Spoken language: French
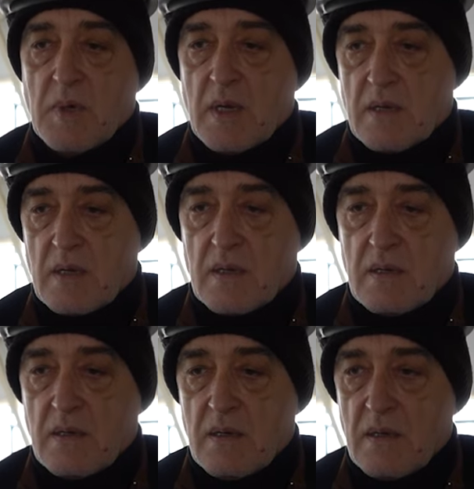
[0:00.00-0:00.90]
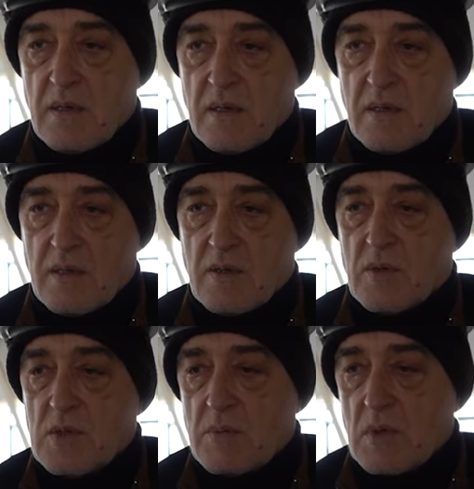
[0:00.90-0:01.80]
Et le jour où nous
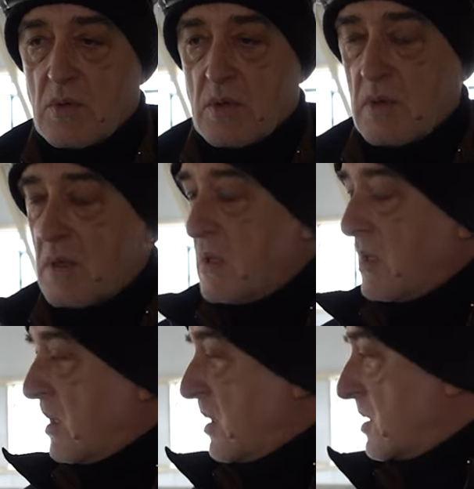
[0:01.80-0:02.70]
tournons cette vidéo-là,